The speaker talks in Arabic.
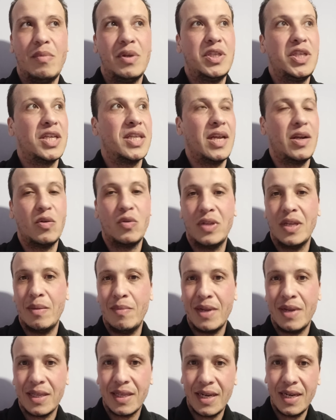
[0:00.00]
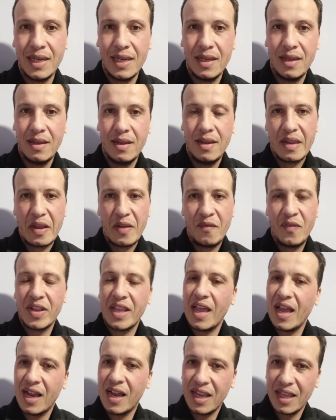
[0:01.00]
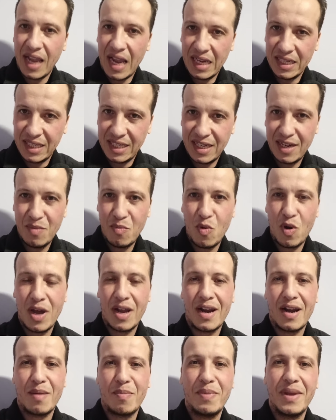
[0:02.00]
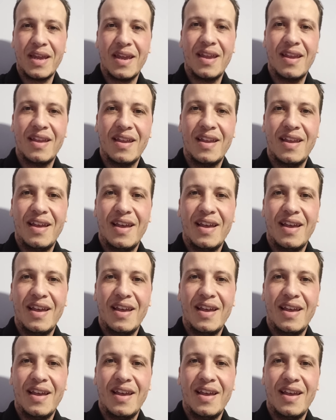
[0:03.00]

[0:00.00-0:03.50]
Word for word: باش يقطع قدامها طريق فتأكد عزيزي المغرر بك